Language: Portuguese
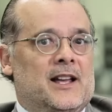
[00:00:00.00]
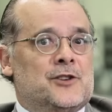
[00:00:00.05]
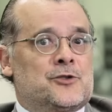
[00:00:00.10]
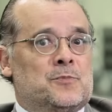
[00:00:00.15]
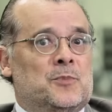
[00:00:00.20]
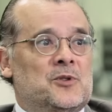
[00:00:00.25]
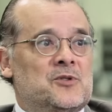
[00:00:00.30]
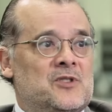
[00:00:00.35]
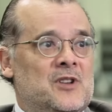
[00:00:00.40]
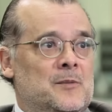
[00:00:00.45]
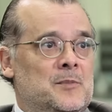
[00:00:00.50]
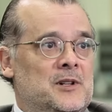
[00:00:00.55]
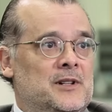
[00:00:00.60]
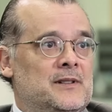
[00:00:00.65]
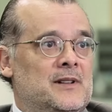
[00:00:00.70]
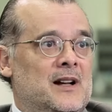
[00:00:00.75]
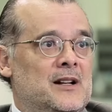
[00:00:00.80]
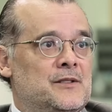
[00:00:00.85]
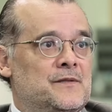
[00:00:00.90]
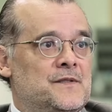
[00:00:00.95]

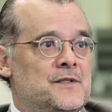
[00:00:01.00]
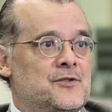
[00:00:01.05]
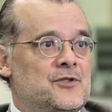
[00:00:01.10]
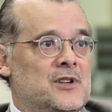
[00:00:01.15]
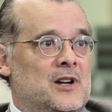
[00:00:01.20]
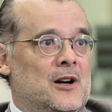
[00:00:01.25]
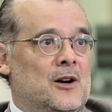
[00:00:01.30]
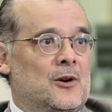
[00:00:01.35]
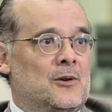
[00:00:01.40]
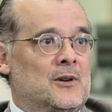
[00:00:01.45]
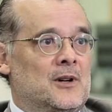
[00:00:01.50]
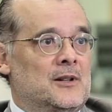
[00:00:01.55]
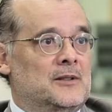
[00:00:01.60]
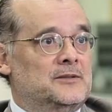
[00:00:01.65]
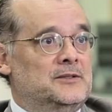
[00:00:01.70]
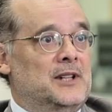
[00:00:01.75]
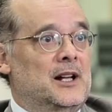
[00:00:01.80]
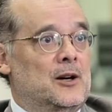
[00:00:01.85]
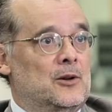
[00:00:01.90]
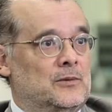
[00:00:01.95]
Responsabilidade fiscal,
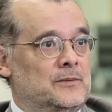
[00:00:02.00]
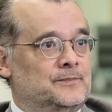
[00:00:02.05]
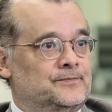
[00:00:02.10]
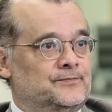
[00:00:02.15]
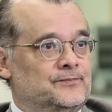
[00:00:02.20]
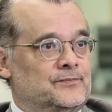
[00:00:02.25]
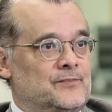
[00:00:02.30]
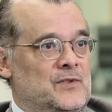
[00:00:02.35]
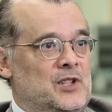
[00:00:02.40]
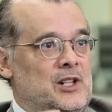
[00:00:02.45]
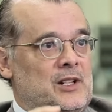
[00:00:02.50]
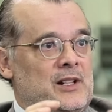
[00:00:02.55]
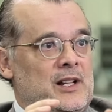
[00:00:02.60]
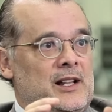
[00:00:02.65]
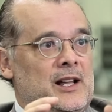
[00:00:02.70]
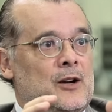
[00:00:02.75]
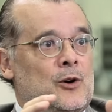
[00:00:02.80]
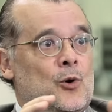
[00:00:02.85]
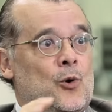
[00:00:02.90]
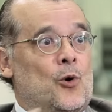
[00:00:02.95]
não.
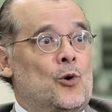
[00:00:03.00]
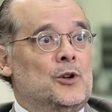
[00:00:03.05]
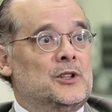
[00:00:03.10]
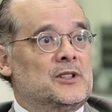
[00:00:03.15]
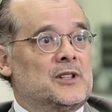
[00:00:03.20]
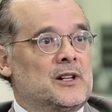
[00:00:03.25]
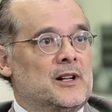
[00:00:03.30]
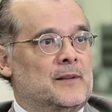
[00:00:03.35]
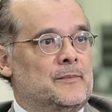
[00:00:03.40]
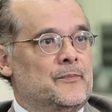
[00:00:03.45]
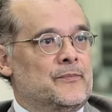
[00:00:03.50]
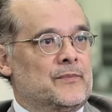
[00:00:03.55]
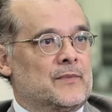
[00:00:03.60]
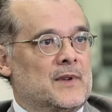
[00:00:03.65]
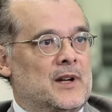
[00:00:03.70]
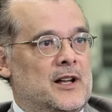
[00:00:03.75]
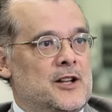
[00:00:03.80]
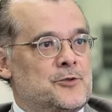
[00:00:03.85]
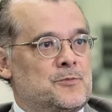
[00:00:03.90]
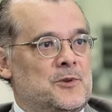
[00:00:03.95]
Ninguém é contra
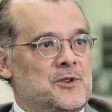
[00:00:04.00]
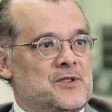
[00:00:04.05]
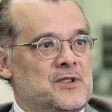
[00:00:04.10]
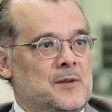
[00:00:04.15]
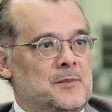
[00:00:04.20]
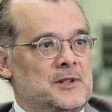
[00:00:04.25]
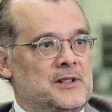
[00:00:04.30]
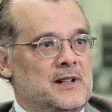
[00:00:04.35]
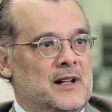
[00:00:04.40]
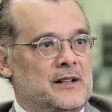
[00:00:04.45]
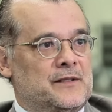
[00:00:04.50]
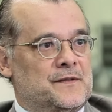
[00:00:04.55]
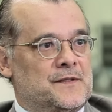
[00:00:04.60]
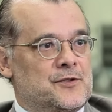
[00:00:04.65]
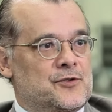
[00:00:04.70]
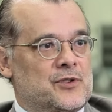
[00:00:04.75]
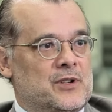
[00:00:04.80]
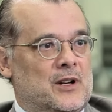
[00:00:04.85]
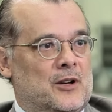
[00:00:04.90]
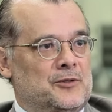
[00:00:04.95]
a responsabilidade
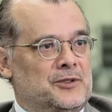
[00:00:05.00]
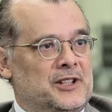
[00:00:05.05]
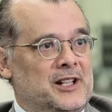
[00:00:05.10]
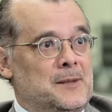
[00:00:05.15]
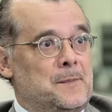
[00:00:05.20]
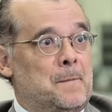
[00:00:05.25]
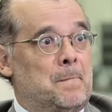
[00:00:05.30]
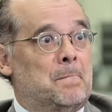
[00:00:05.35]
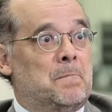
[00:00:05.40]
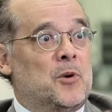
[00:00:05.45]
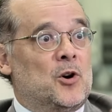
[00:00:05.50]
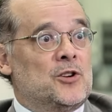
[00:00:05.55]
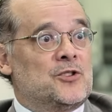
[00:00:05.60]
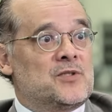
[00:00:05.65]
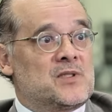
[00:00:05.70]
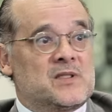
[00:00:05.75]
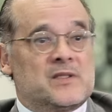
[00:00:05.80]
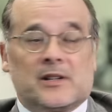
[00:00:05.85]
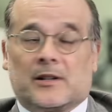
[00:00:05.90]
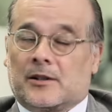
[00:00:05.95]
fiscal. Ninguém
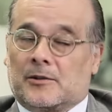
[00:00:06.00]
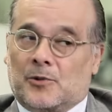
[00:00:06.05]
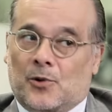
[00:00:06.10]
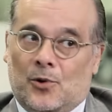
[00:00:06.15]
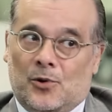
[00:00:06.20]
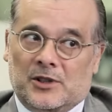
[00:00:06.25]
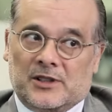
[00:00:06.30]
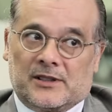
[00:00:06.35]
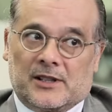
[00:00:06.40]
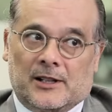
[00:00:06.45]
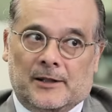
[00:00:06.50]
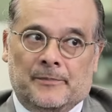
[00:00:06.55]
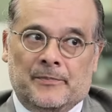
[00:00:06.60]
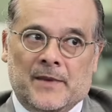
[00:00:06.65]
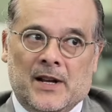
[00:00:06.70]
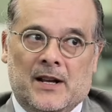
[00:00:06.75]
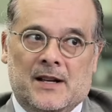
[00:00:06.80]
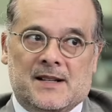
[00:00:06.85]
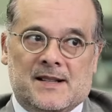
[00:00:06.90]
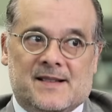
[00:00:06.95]
pode ser contra
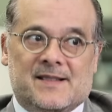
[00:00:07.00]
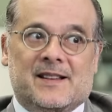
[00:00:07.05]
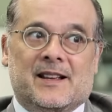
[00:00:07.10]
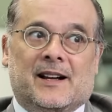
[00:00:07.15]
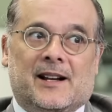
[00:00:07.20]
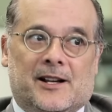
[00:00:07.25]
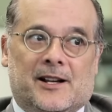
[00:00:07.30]
ser